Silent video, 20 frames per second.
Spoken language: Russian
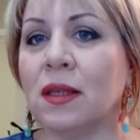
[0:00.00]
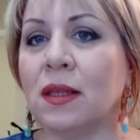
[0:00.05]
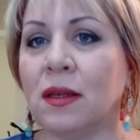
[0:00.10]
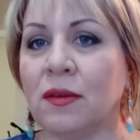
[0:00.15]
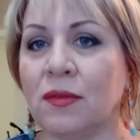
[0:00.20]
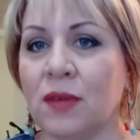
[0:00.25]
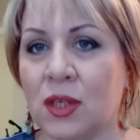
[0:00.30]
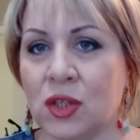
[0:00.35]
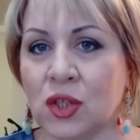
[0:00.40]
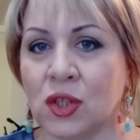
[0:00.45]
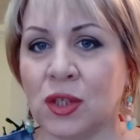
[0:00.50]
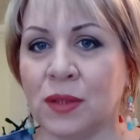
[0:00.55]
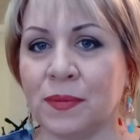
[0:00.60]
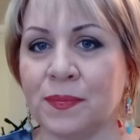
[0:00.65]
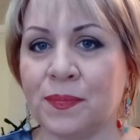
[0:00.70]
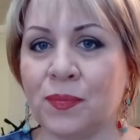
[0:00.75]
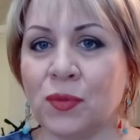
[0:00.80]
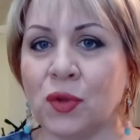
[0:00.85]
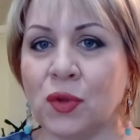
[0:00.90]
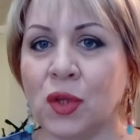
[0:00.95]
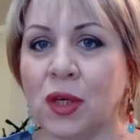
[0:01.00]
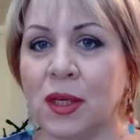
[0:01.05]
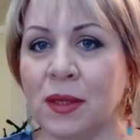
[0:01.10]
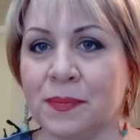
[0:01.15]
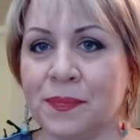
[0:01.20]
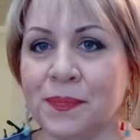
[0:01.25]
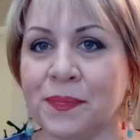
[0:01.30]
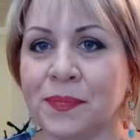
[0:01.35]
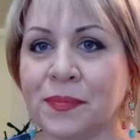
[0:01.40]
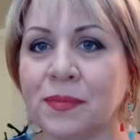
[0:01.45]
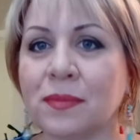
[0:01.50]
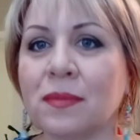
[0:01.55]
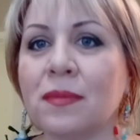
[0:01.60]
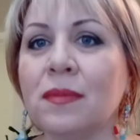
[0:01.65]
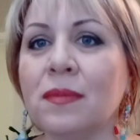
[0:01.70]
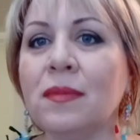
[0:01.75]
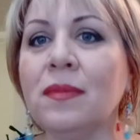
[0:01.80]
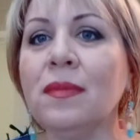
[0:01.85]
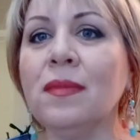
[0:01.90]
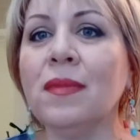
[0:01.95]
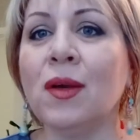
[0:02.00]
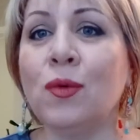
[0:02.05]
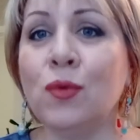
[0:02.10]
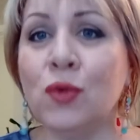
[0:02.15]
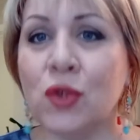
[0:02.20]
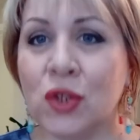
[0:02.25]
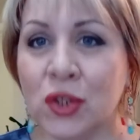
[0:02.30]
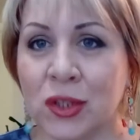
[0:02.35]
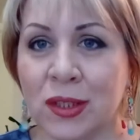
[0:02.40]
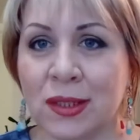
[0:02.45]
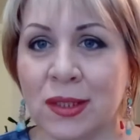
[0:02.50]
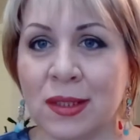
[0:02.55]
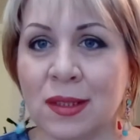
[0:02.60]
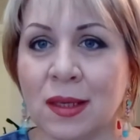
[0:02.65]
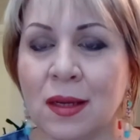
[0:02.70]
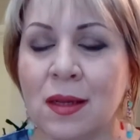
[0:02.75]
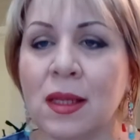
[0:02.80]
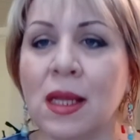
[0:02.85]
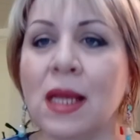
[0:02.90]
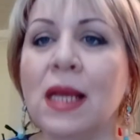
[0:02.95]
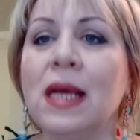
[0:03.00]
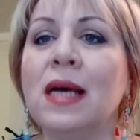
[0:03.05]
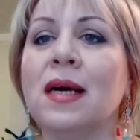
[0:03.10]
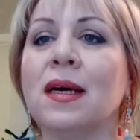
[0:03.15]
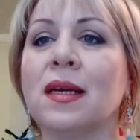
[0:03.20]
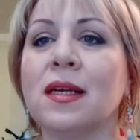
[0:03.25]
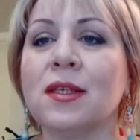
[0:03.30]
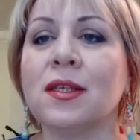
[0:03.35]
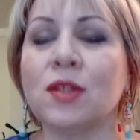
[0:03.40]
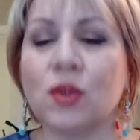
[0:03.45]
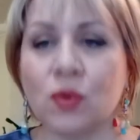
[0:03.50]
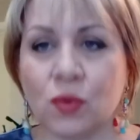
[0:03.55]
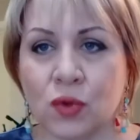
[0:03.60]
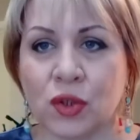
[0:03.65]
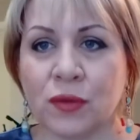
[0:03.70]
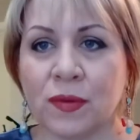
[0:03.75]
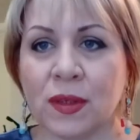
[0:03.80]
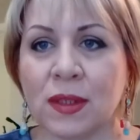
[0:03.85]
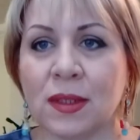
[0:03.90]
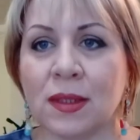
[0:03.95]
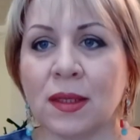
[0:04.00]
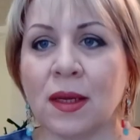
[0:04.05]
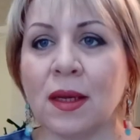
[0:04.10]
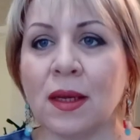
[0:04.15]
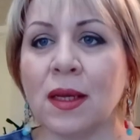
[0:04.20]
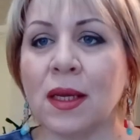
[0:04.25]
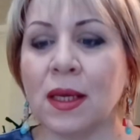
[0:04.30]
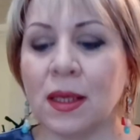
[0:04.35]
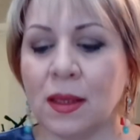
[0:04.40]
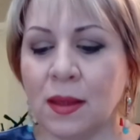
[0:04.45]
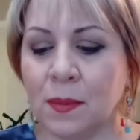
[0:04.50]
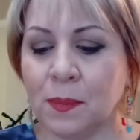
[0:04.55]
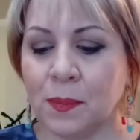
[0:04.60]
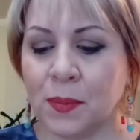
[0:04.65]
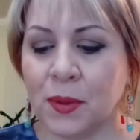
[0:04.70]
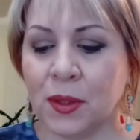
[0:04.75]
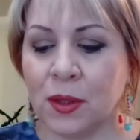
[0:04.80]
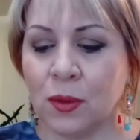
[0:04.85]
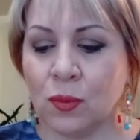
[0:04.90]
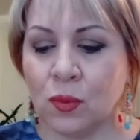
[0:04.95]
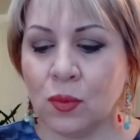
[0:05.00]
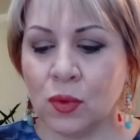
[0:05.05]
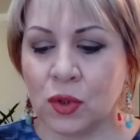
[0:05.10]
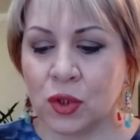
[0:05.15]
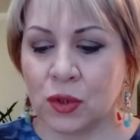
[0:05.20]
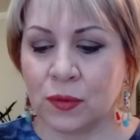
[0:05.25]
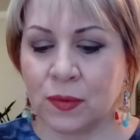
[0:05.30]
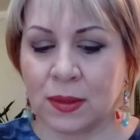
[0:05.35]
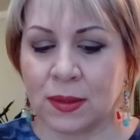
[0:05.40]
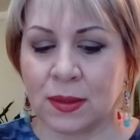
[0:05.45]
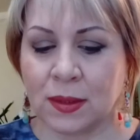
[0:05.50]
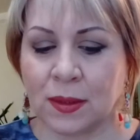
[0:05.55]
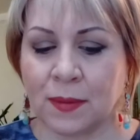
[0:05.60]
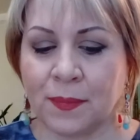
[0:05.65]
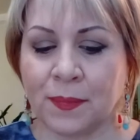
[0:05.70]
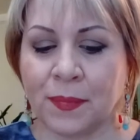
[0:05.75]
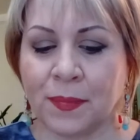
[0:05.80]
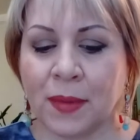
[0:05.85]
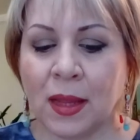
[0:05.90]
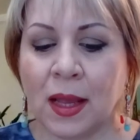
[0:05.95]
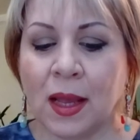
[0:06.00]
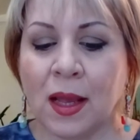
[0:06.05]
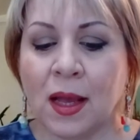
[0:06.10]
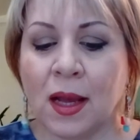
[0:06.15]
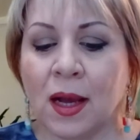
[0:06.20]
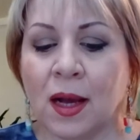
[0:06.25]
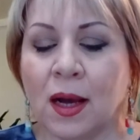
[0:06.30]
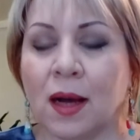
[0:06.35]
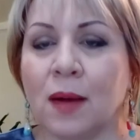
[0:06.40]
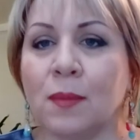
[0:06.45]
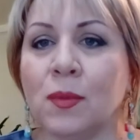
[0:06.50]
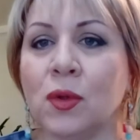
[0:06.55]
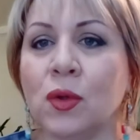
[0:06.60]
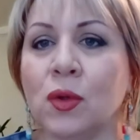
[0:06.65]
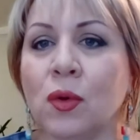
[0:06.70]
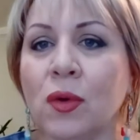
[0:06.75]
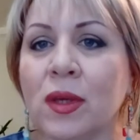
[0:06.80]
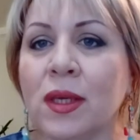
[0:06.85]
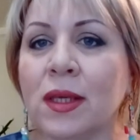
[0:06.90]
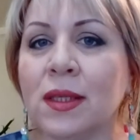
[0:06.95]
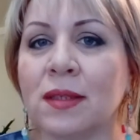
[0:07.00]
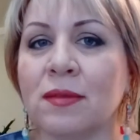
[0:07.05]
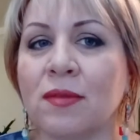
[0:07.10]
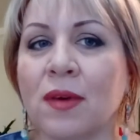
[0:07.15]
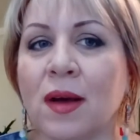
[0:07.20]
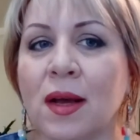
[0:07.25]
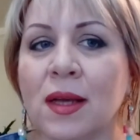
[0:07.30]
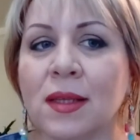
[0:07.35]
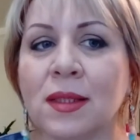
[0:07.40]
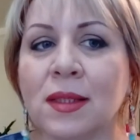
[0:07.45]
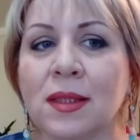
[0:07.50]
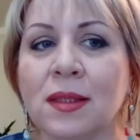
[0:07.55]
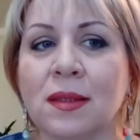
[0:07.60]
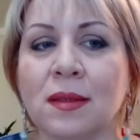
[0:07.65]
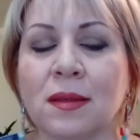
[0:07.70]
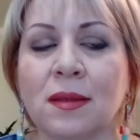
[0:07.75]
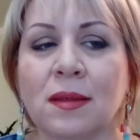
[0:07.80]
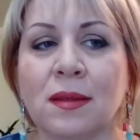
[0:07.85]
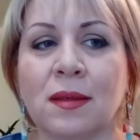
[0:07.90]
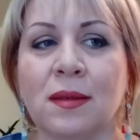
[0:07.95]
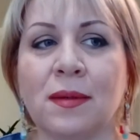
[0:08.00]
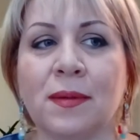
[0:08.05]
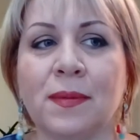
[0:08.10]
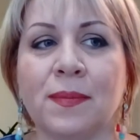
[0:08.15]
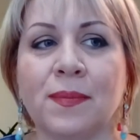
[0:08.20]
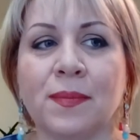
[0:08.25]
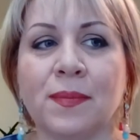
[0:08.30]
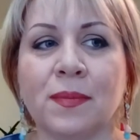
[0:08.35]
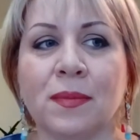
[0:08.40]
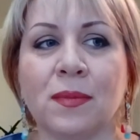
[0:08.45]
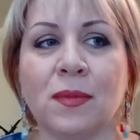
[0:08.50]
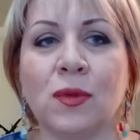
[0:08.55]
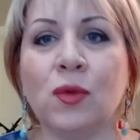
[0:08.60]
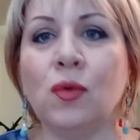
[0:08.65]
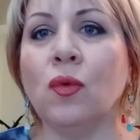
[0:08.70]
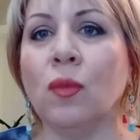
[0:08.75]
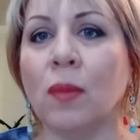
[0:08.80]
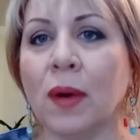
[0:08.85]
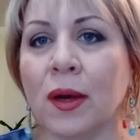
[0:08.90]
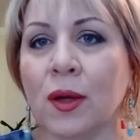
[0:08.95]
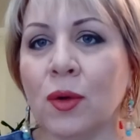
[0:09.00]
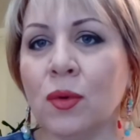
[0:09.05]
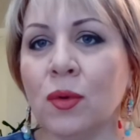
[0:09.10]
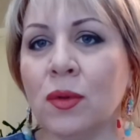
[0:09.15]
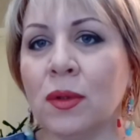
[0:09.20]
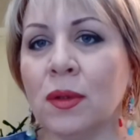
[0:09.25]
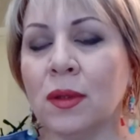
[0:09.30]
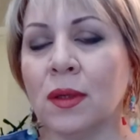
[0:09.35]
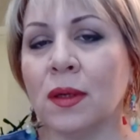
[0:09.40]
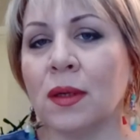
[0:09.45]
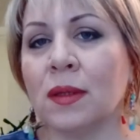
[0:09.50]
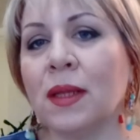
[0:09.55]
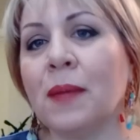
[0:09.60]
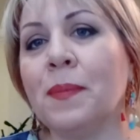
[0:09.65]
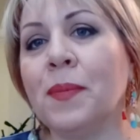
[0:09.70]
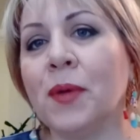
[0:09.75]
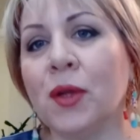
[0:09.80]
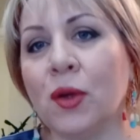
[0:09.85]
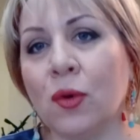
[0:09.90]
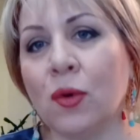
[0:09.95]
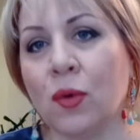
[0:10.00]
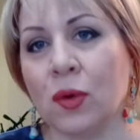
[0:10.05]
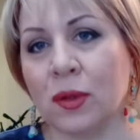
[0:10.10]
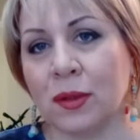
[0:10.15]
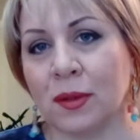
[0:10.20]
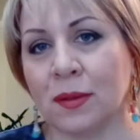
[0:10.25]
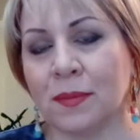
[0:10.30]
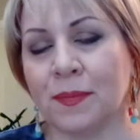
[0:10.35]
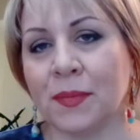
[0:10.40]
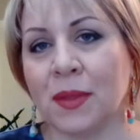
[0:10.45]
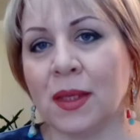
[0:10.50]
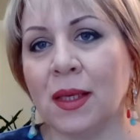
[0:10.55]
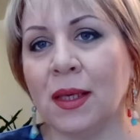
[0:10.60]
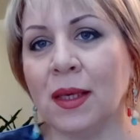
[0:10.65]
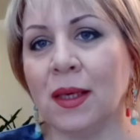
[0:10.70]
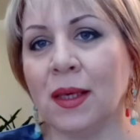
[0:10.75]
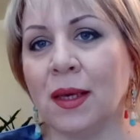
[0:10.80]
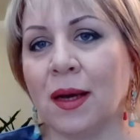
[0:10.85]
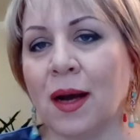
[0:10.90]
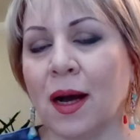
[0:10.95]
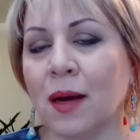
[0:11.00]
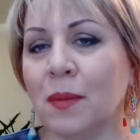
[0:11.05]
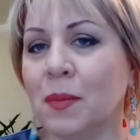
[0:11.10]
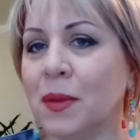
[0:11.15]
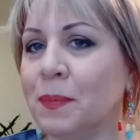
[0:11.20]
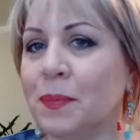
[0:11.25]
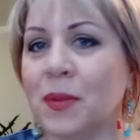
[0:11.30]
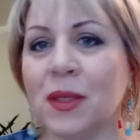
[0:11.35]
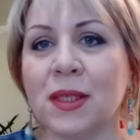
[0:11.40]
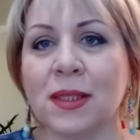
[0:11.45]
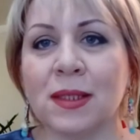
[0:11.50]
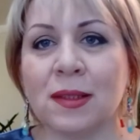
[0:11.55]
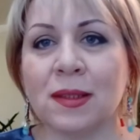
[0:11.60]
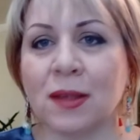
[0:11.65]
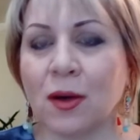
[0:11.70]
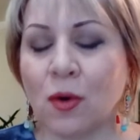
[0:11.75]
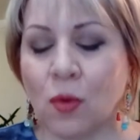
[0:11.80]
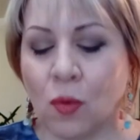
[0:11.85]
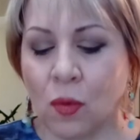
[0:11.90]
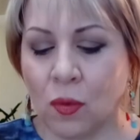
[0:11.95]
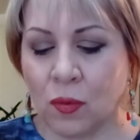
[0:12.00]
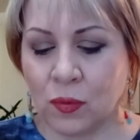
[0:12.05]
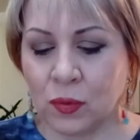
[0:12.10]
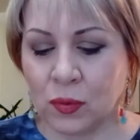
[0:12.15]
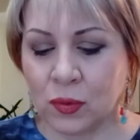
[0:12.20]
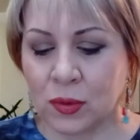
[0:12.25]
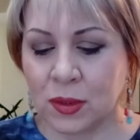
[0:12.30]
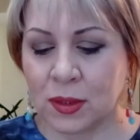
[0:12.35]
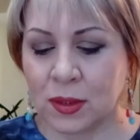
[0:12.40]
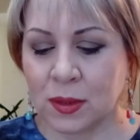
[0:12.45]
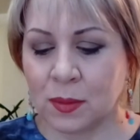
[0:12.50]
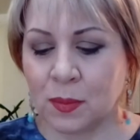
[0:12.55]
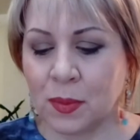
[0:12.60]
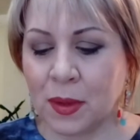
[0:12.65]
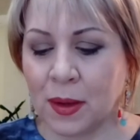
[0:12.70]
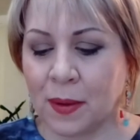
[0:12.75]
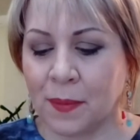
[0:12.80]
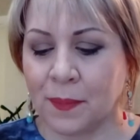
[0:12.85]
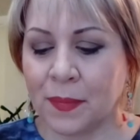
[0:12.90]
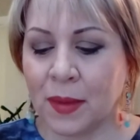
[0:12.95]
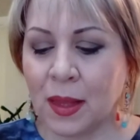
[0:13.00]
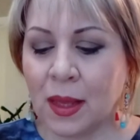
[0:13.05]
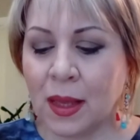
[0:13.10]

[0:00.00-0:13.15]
три вещи. Три. Учиться, разучиваться и переучиваться. А многие из вас э, думают наперед, и как бы перестраховывают себя